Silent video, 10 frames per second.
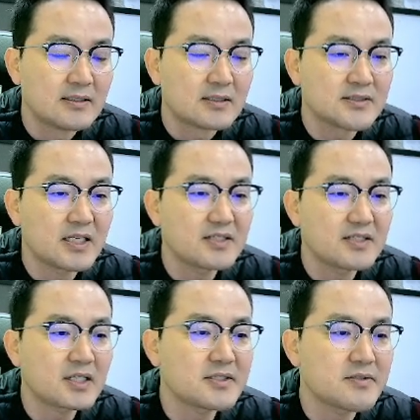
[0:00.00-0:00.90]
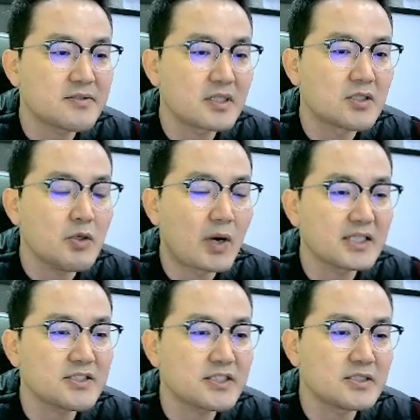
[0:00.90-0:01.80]
제가 생각했을 때는 거의
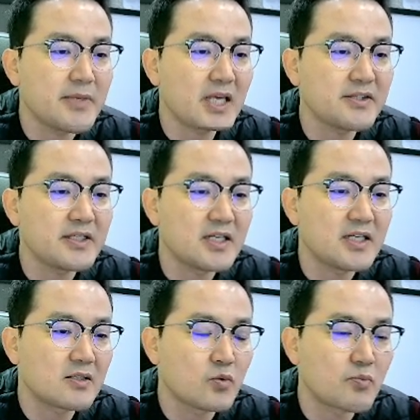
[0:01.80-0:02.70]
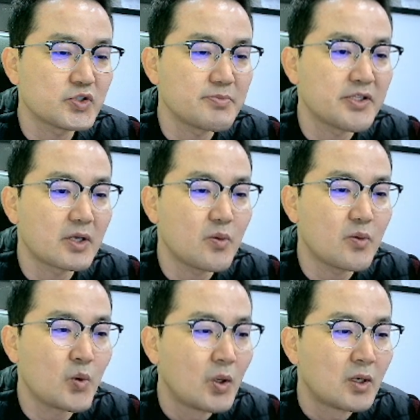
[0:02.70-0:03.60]
광역시급의 혜택이라고 보시면
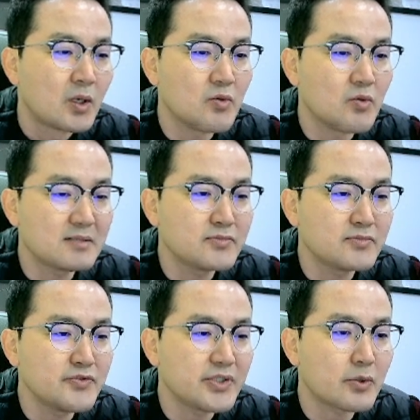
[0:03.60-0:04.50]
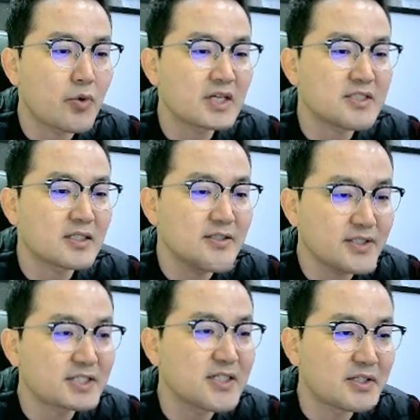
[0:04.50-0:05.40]
되고 또 많은 분들이 고양시가
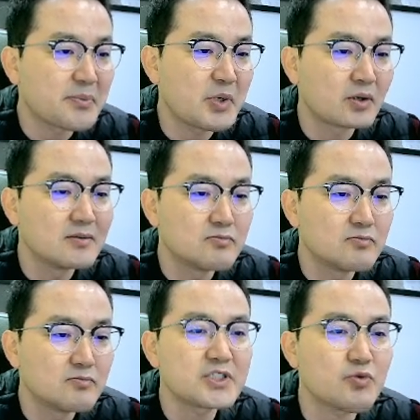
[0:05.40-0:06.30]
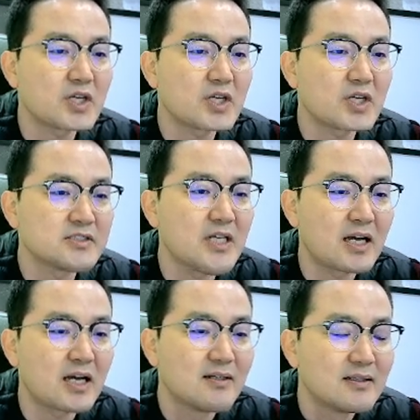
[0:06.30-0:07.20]
특례시가 되면 무엇이
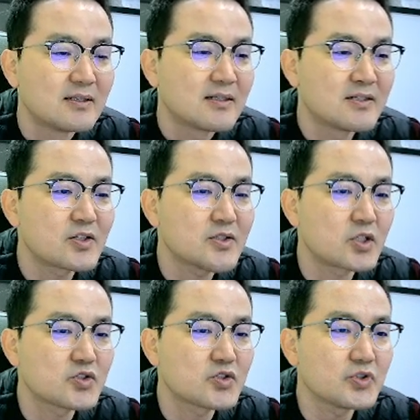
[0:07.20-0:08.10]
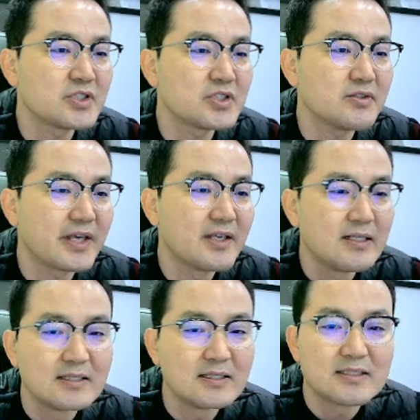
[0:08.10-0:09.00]
좋아지느냐 그걸 또 여쭤보시는데
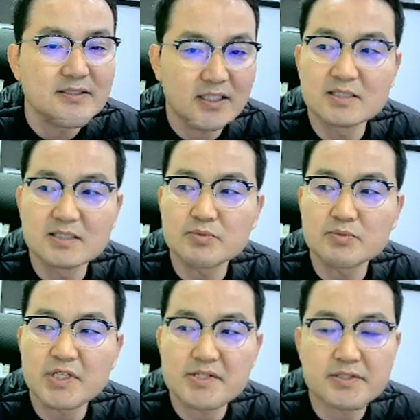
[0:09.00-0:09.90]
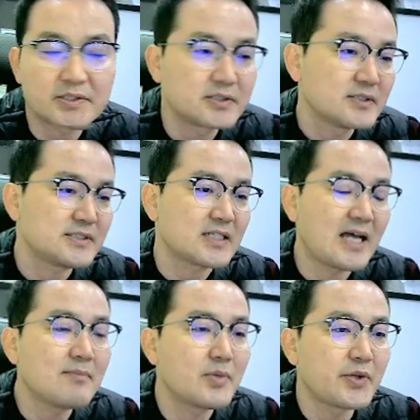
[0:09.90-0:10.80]
제가 그 부분에 있어서는 제가
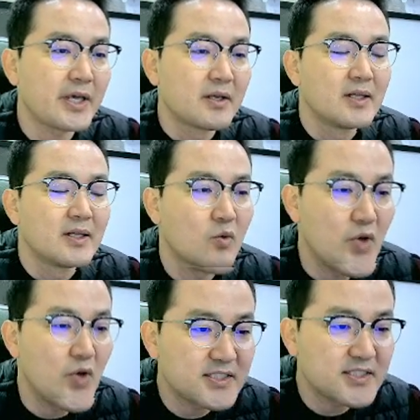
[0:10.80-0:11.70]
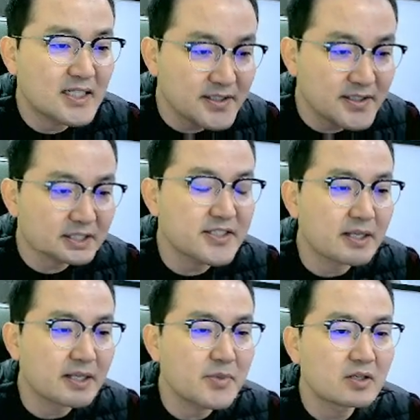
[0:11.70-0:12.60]
다음번에 고양시가 특례시가
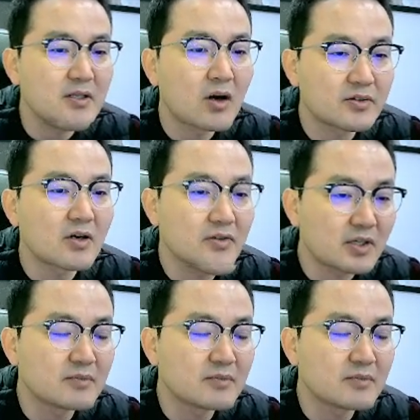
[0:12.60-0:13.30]
되면 어떠 어떠한